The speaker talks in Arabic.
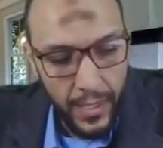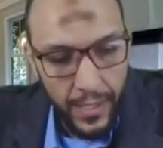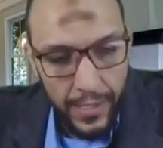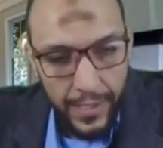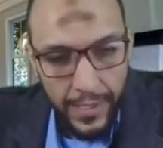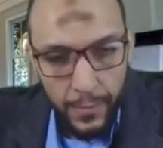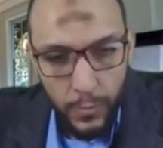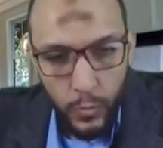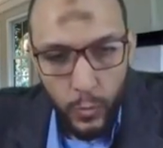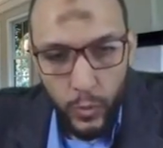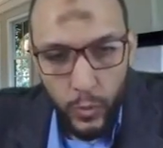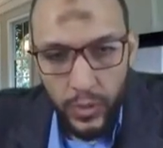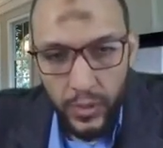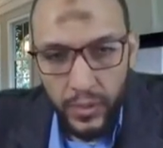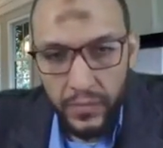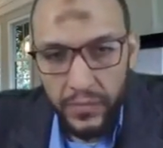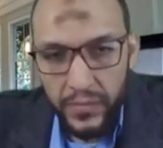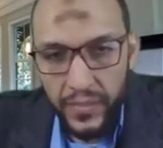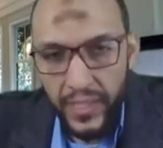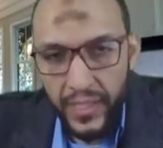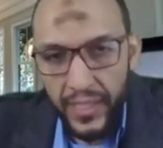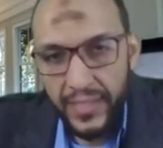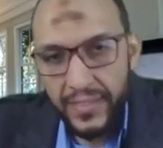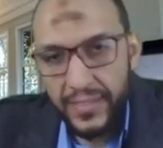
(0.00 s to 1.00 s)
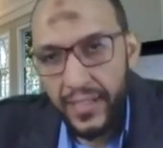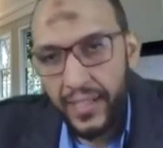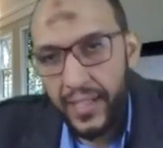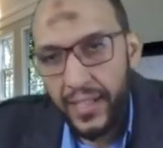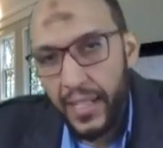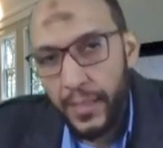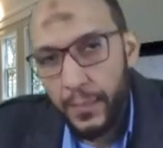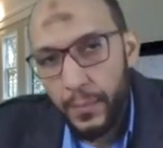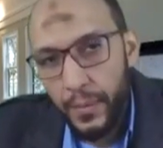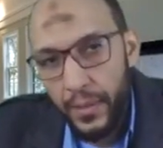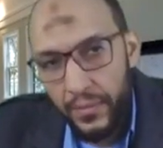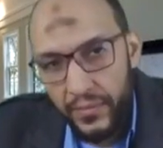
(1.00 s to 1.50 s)
لو كنا ضفنا كذا كان
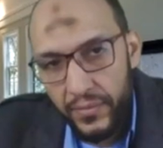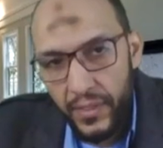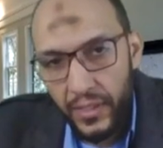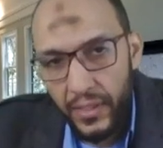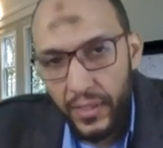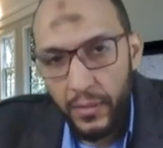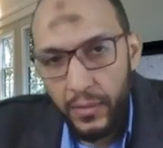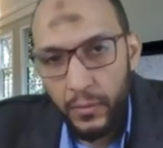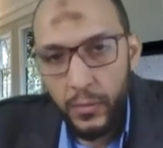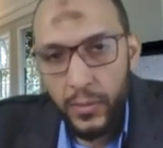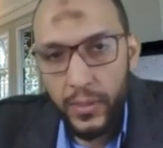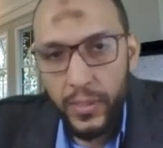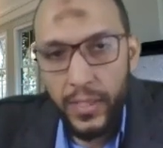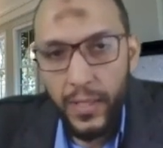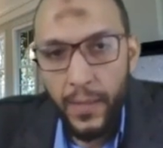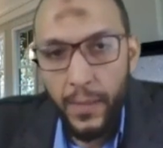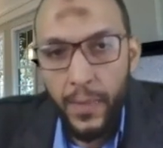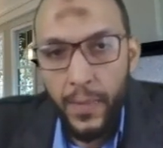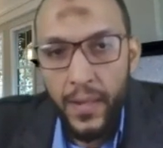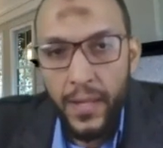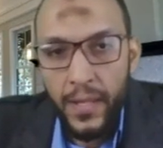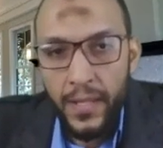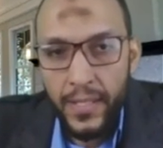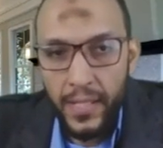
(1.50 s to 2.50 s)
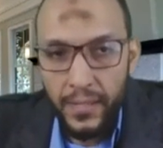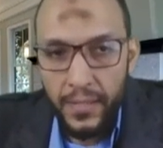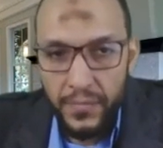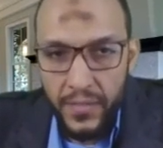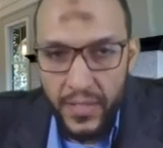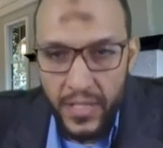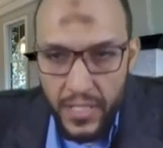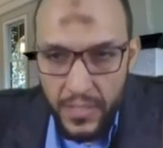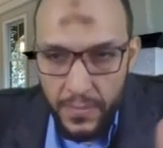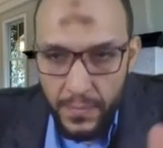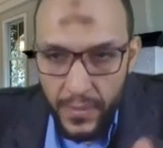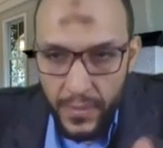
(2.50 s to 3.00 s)
هيبقى افضل لو كنا يعني
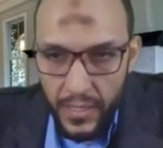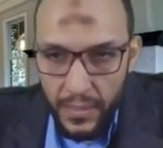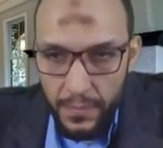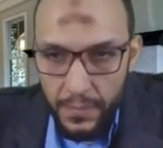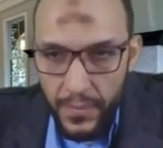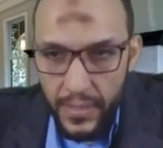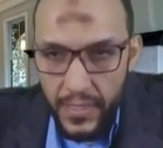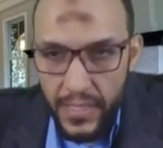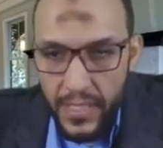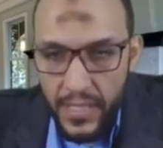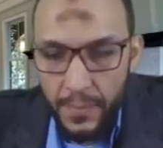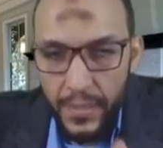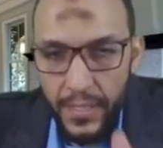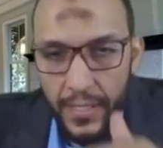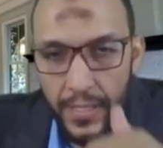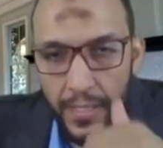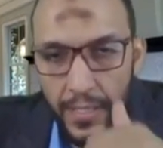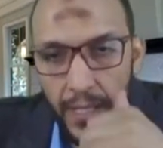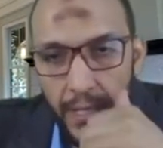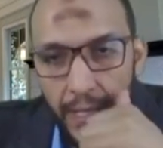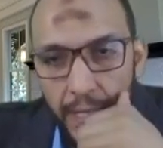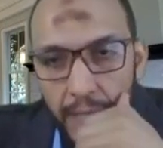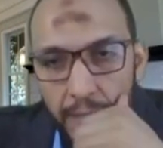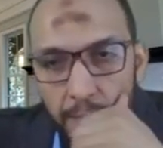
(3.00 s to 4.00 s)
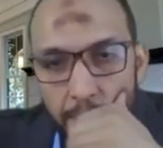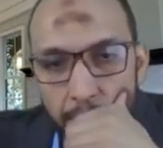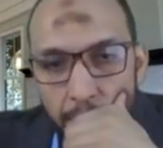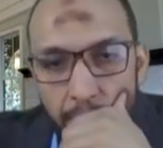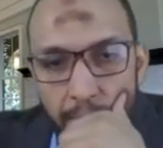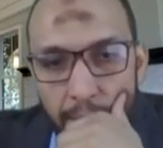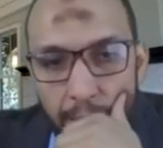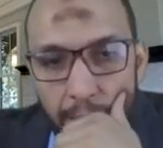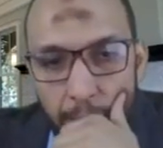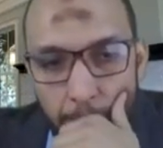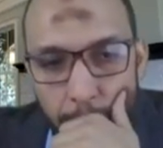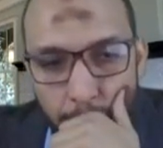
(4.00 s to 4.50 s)
في زميل من زماننا قال لي
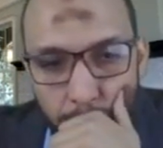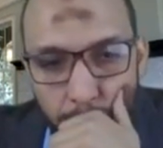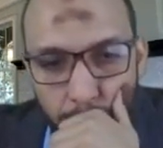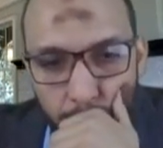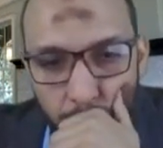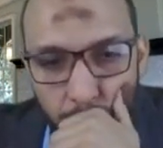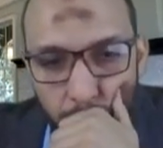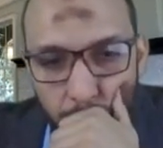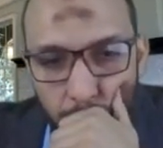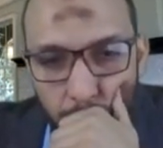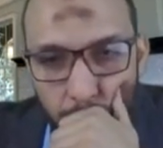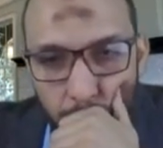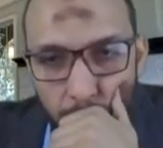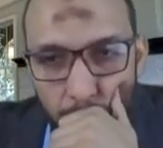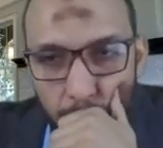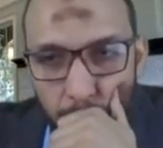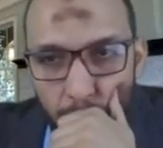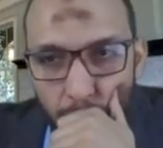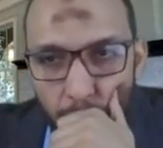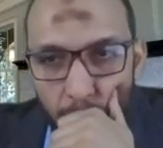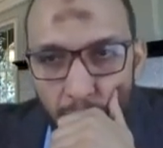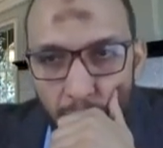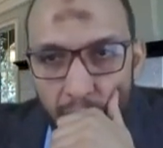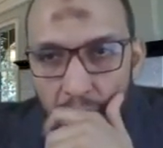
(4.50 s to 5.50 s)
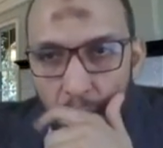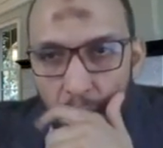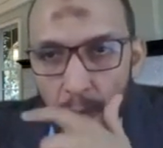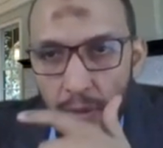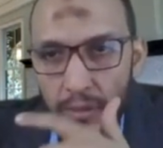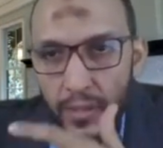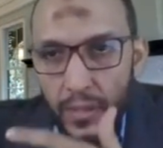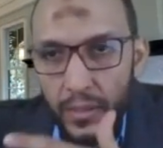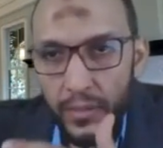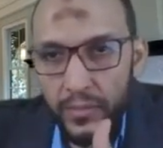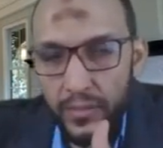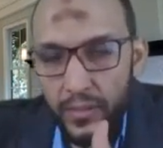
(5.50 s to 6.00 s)
امبارح انت ما
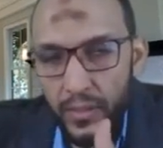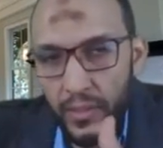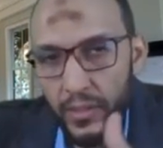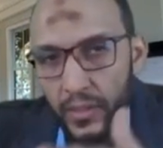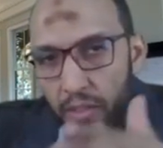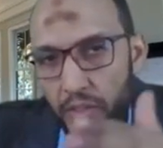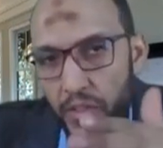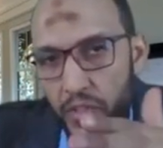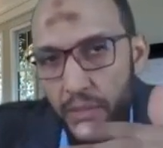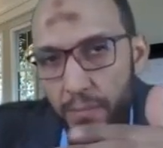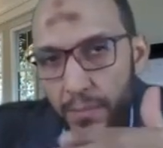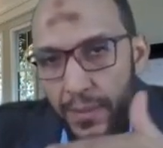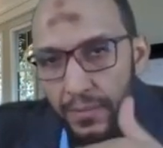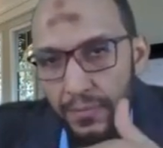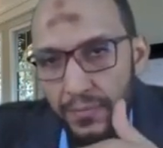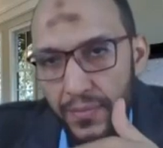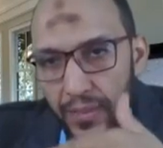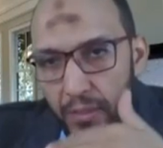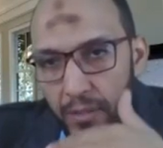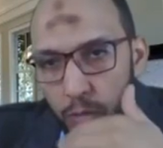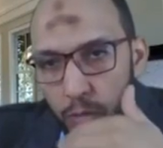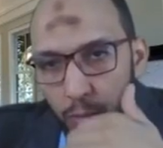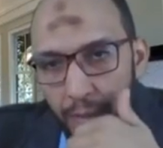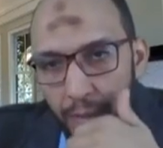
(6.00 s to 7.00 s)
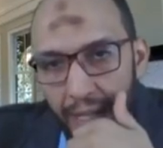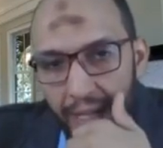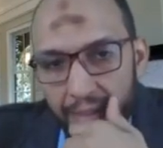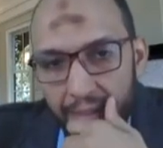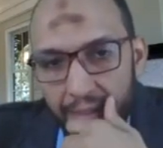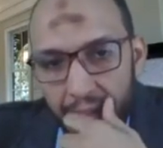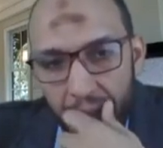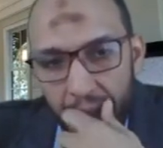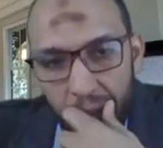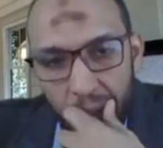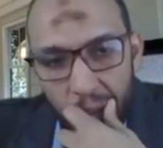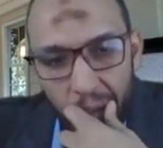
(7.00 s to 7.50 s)
ضغطتلناش الملفات
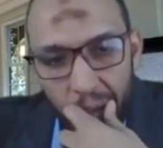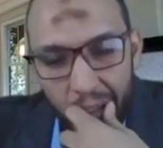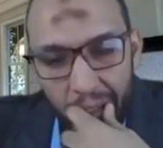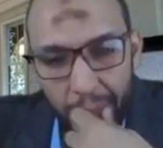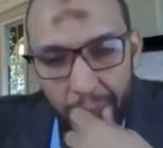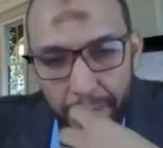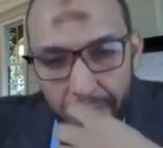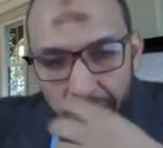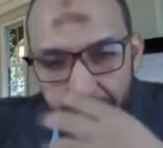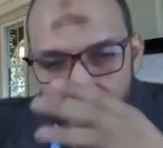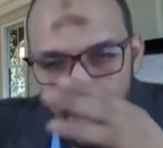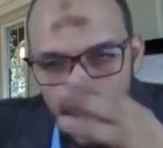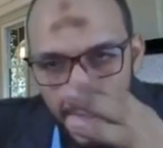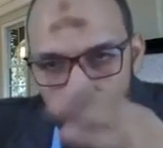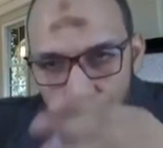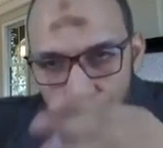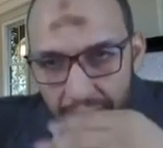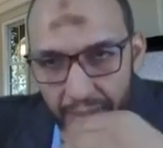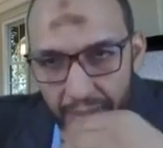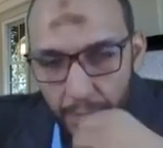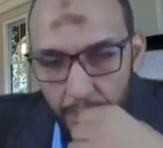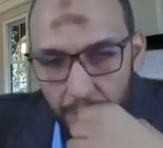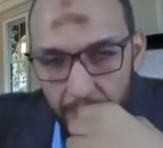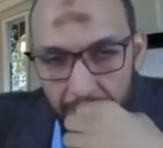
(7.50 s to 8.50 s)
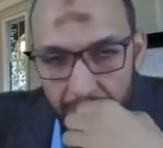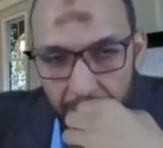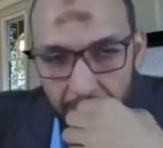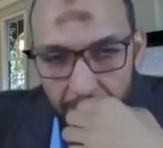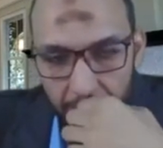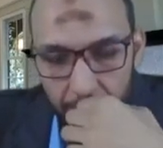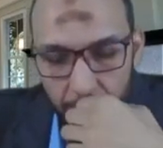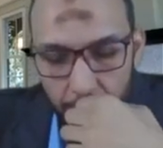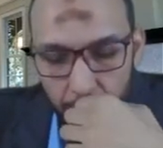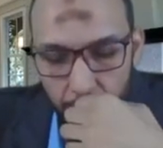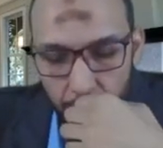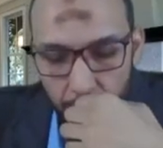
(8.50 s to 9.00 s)
وبعتها اللي هي بتاعت الاكزامبلز
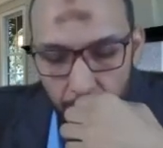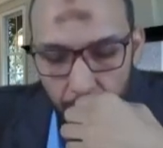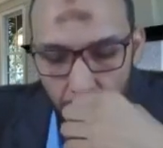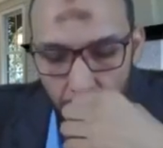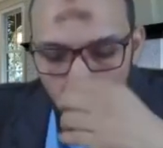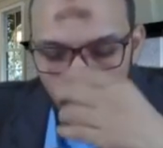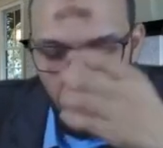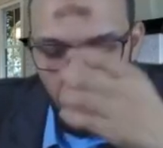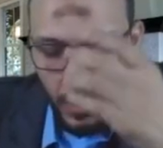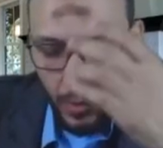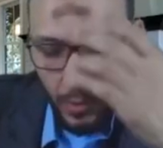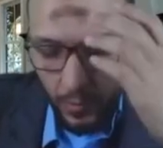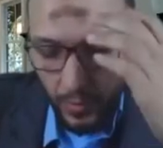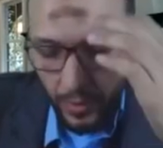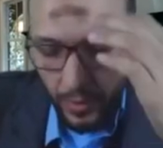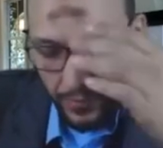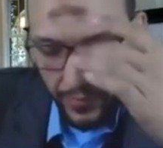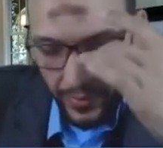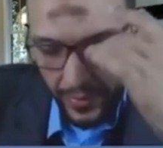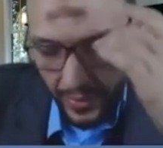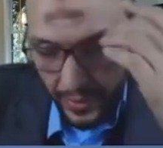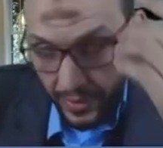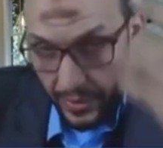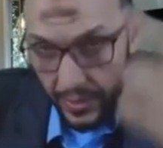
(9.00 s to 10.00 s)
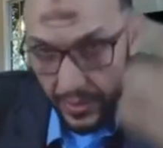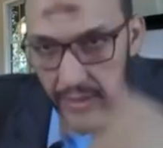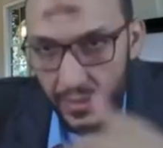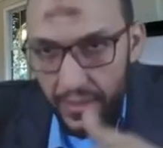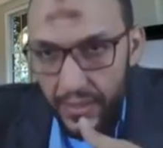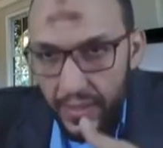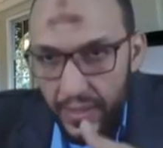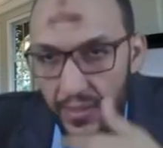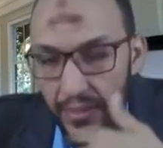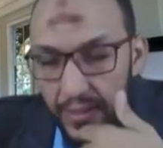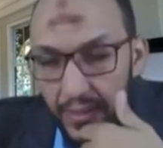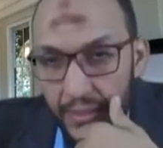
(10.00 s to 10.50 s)
يعني وانا فعلا
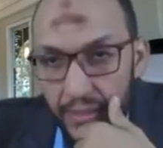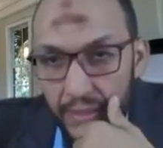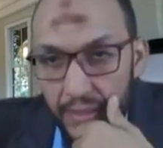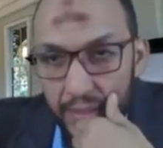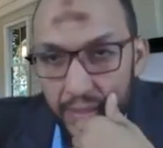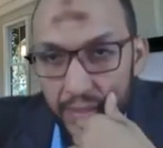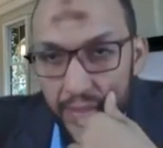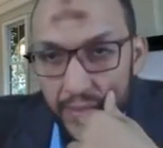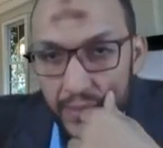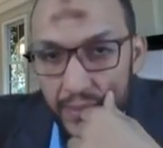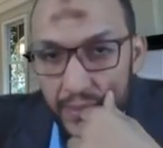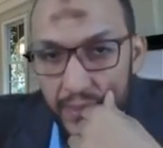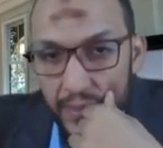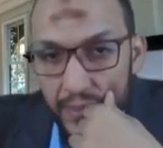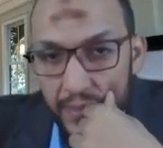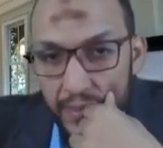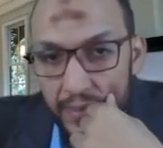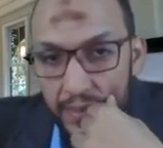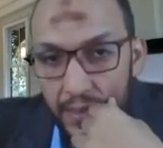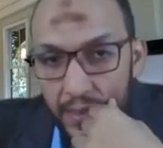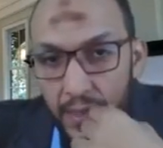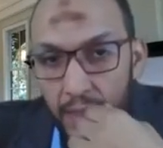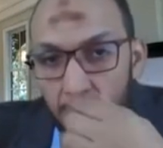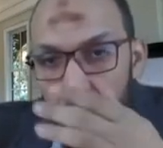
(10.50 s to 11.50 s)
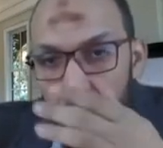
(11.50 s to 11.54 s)
نسيت